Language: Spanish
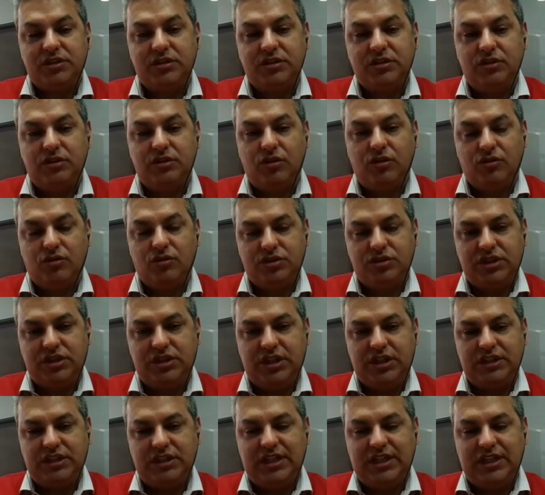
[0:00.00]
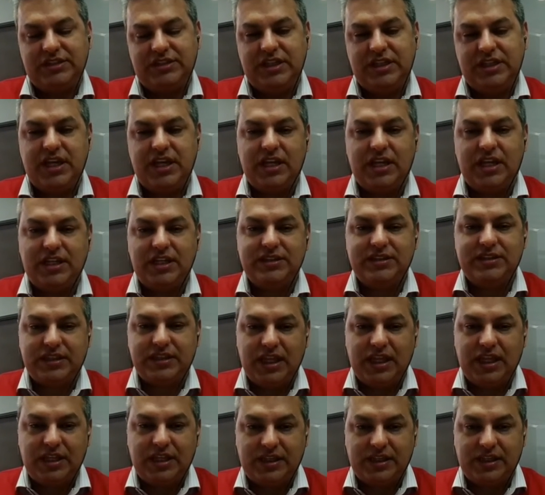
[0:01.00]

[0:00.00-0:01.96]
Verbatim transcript: no consigues la señal del satélite